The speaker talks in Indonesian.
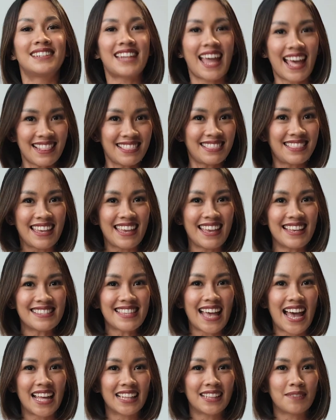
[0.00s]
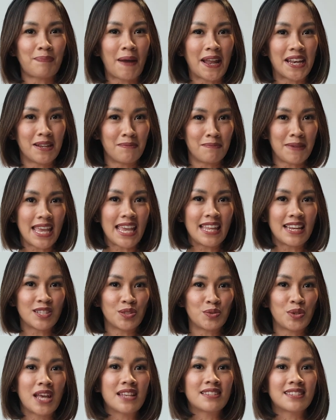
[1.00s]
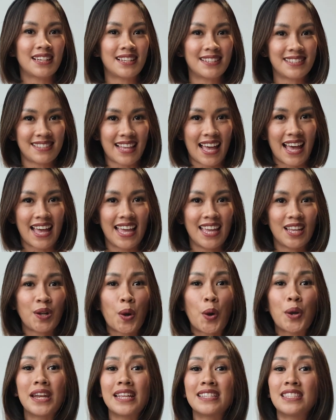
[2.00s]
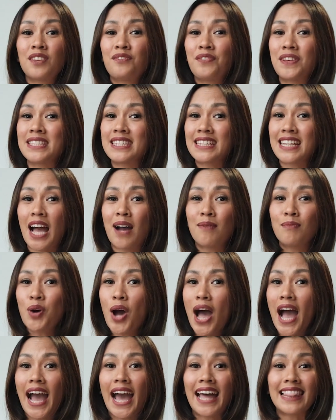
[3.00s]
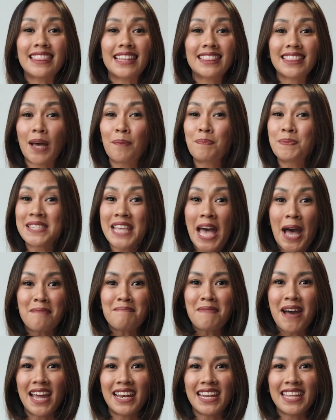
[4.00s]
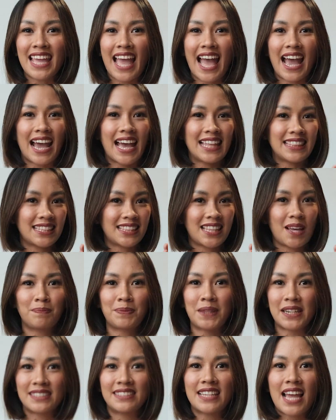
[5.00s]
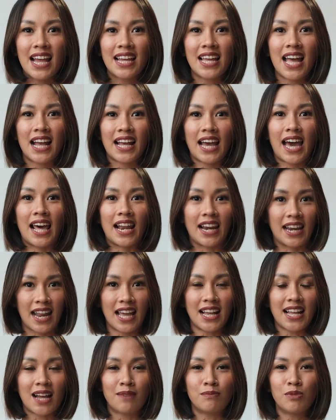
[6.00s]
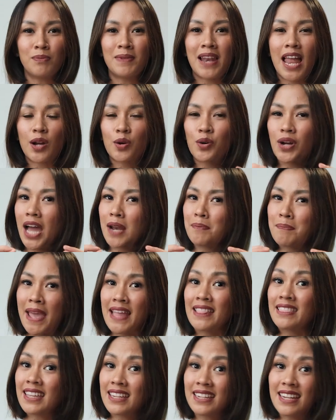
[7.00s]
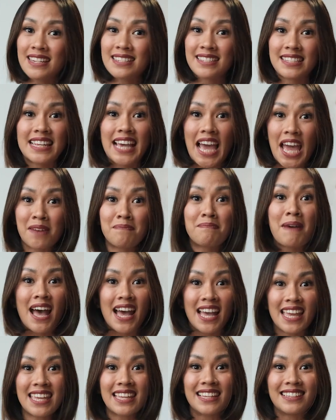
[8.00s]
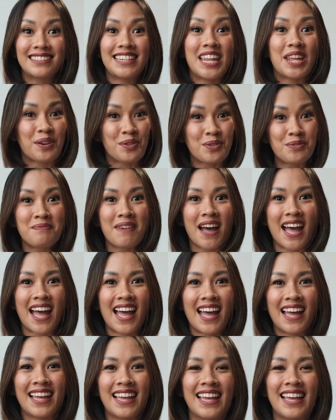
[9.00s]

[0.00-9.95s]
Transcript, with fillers: Nanti saat pandemi ini sudah selesai, kondisi fisik kamu akan tetap sama nih, akan tetap terjaga karena kamu melakukan maintenance dengan baik di rumah.